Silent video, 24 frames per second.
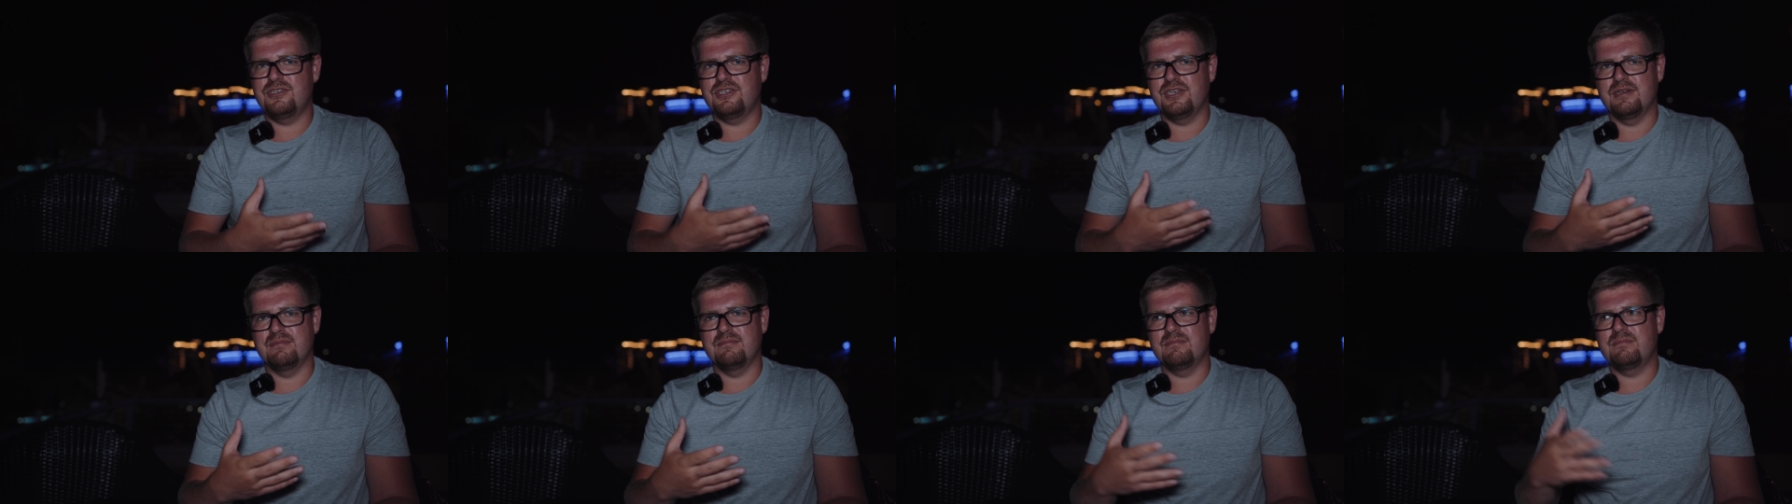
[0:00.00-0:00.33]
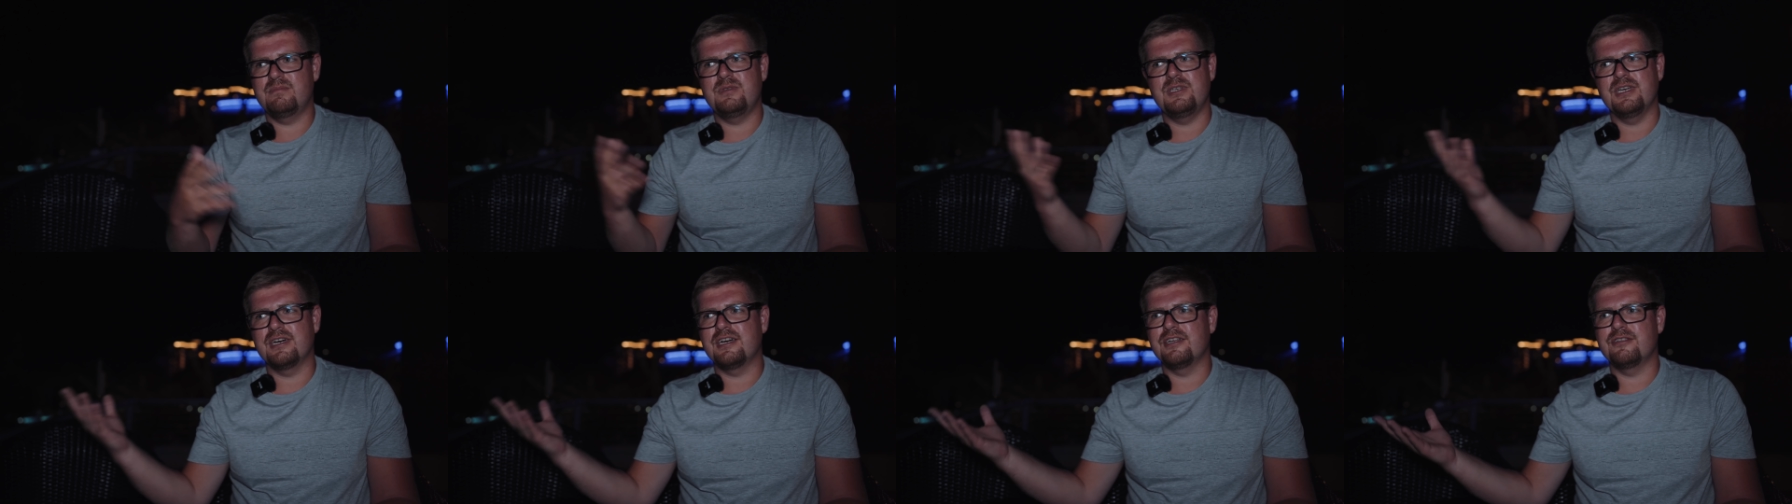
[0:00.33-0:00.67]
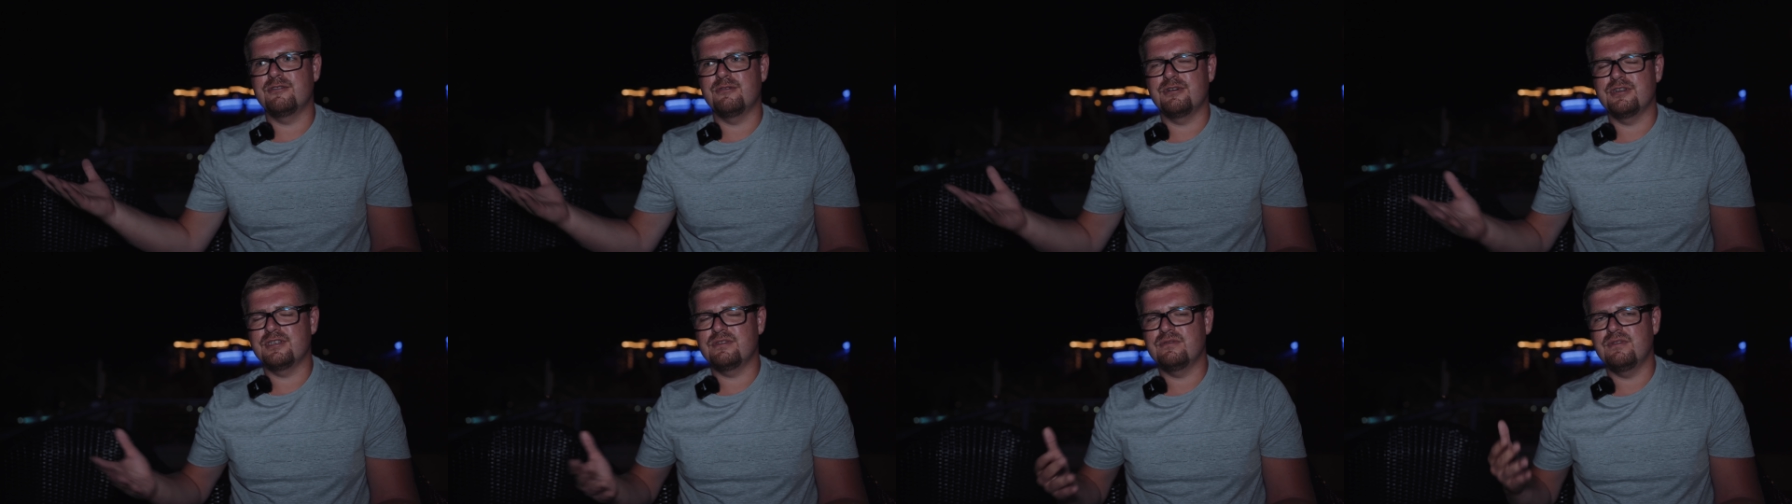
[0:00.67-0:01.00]
чем те,
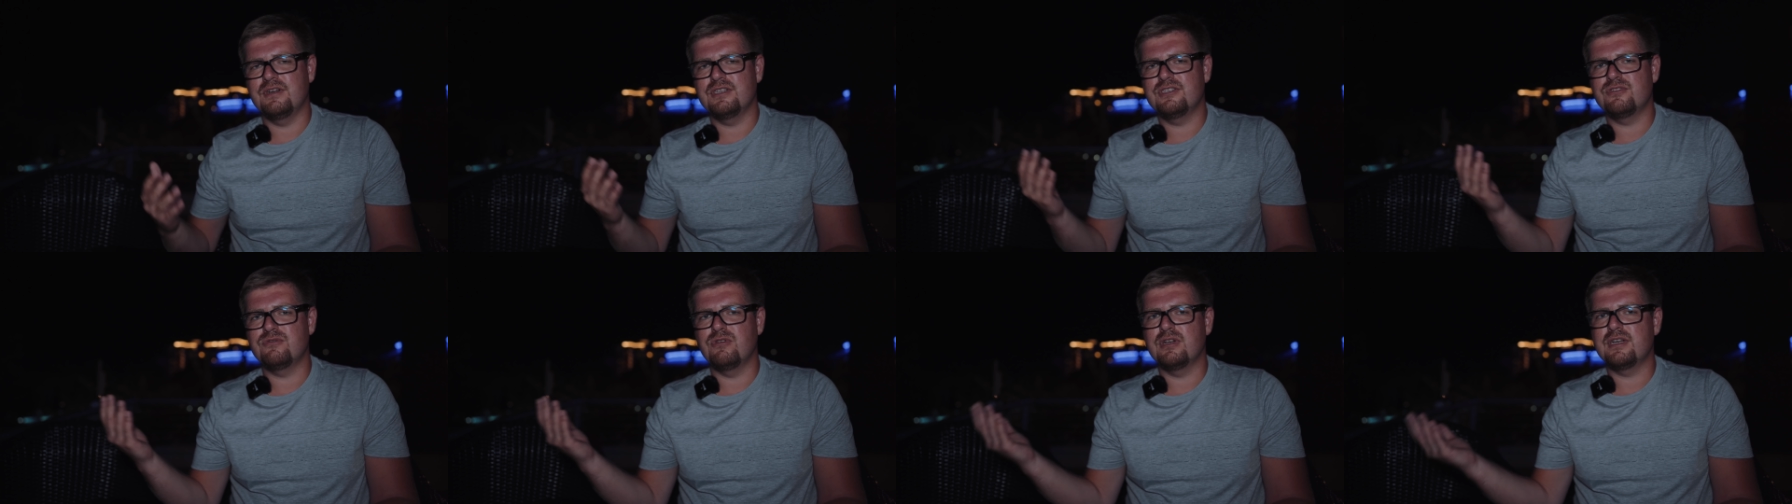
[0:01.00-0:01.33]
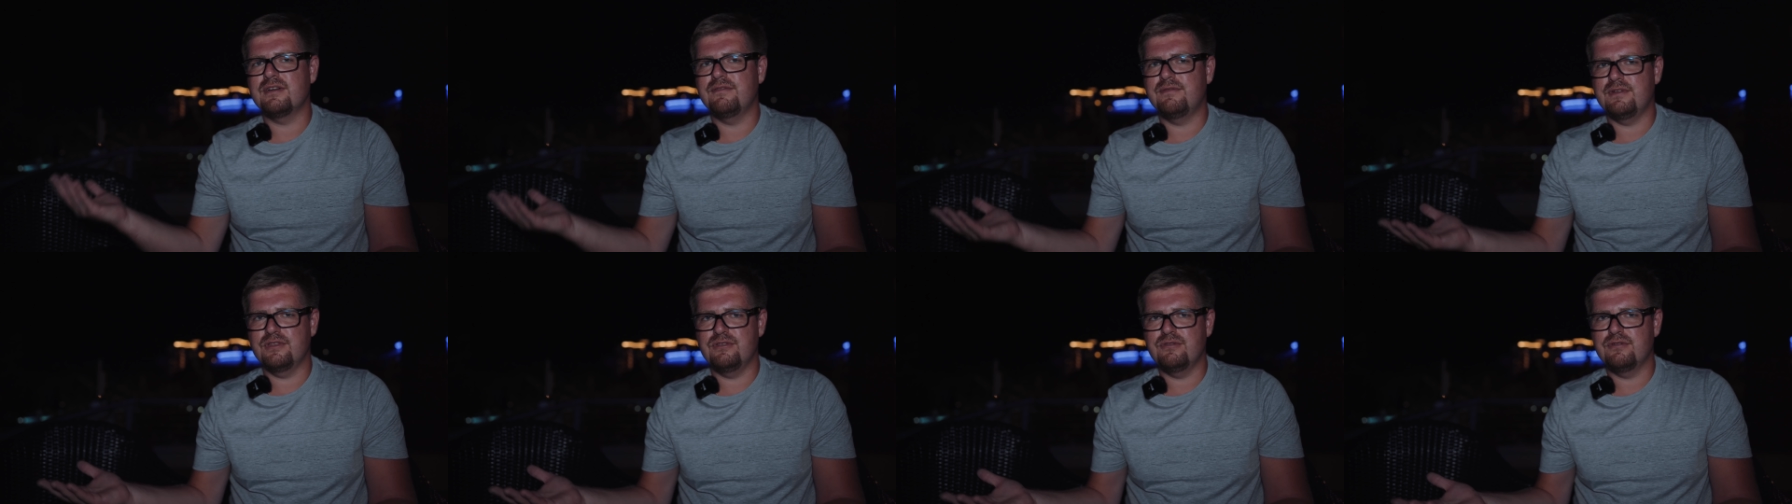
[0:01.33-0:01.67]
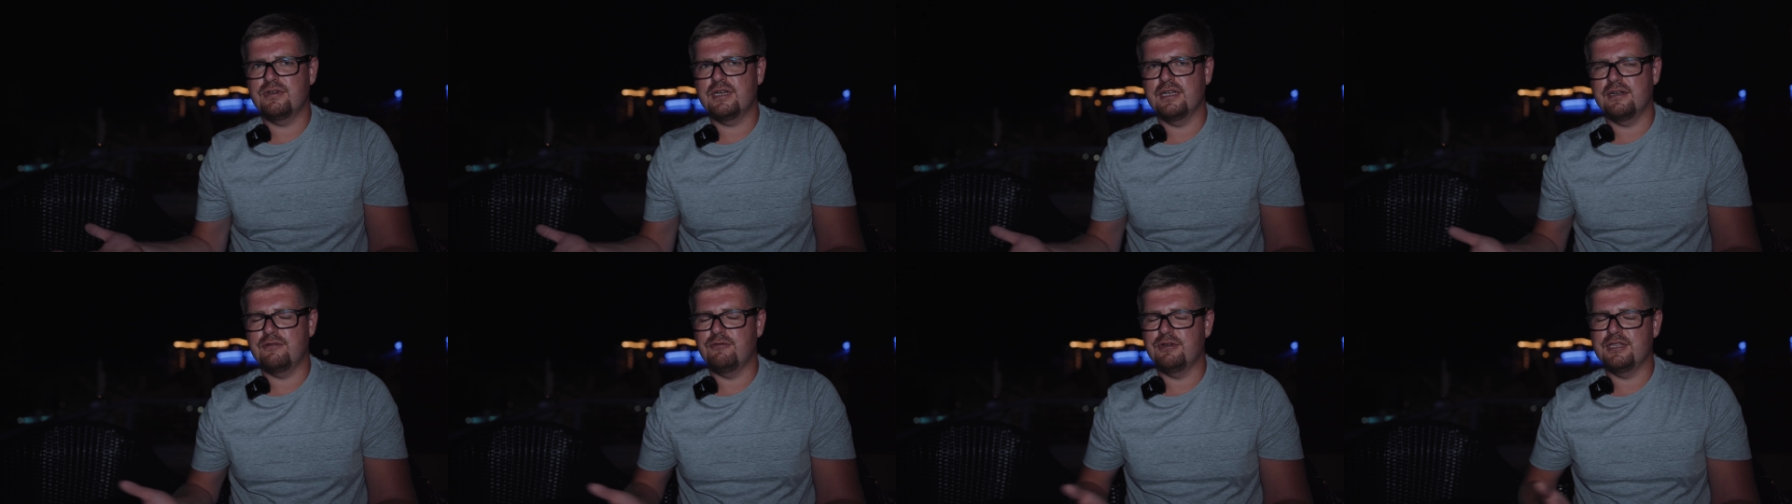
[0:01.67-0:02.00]
которые развиваются только в
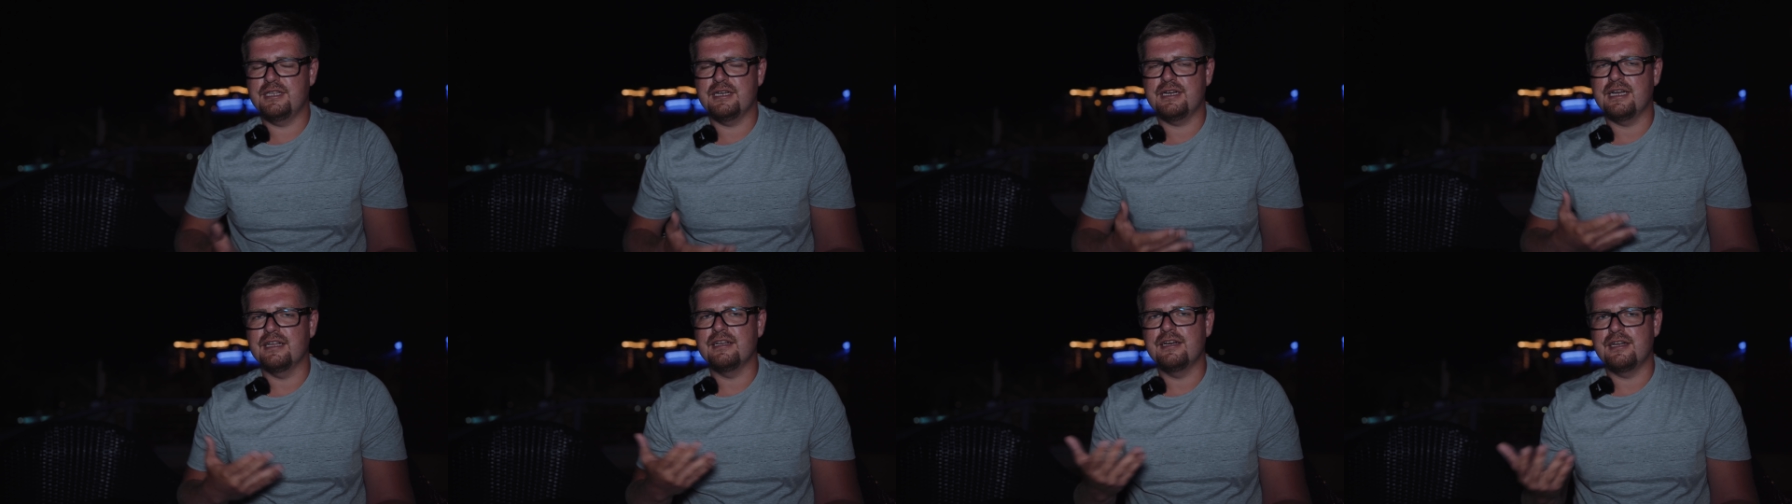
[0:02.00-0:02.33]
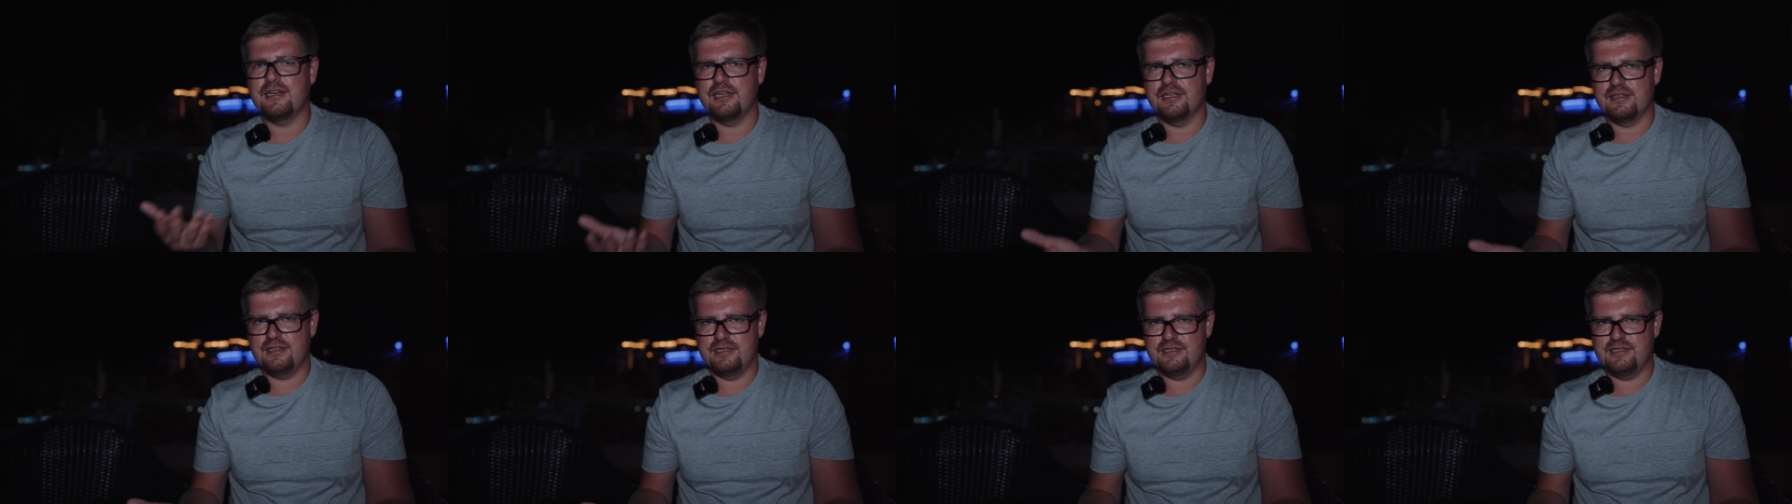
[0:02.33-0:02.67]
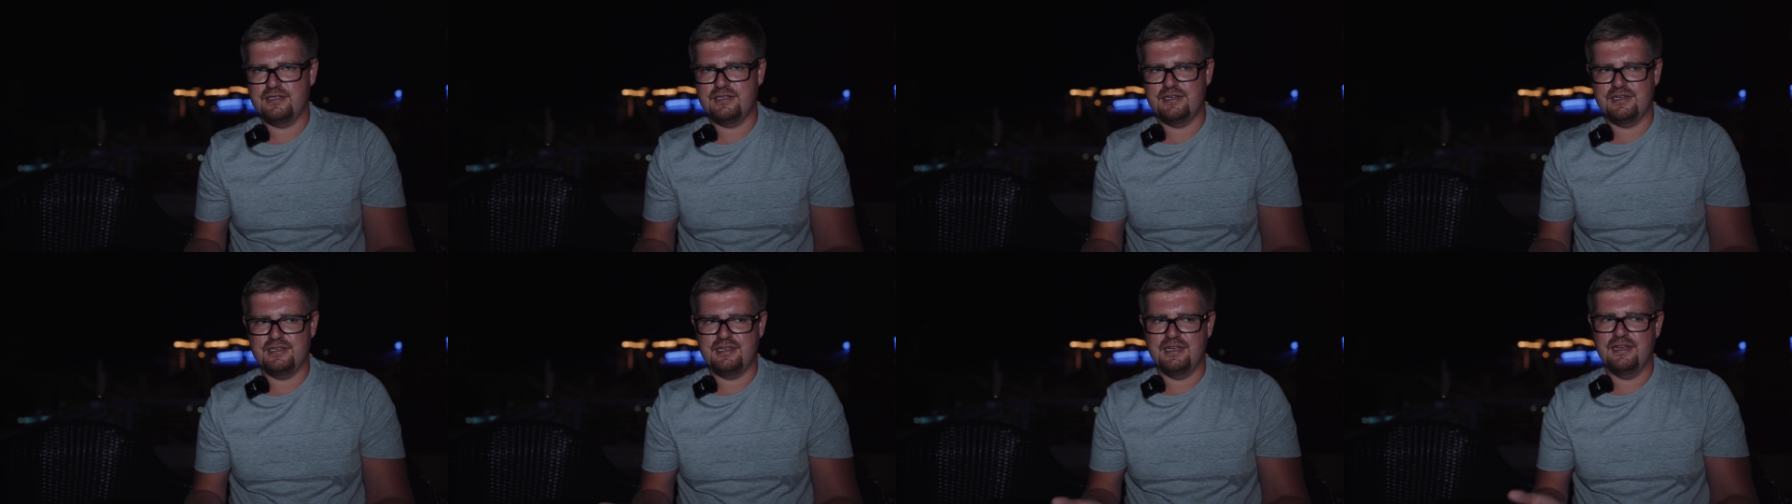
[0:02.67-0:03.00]
одной какой-то конкретной
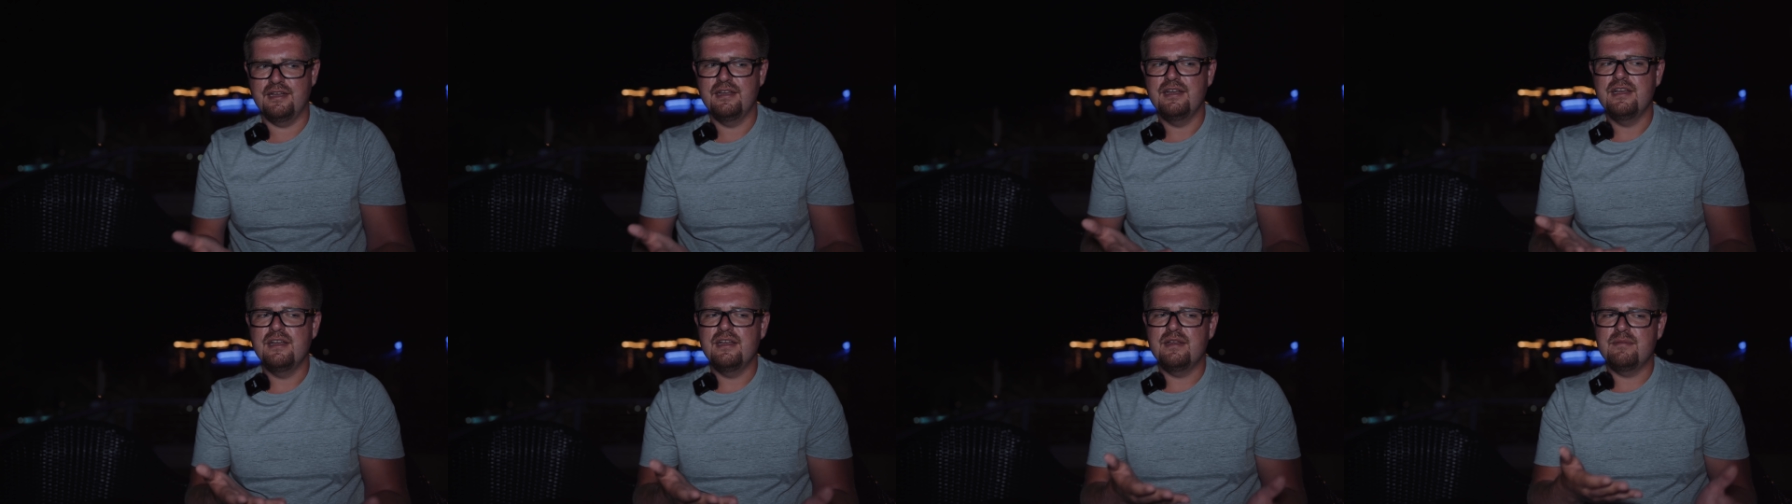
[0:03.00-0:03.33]
стране.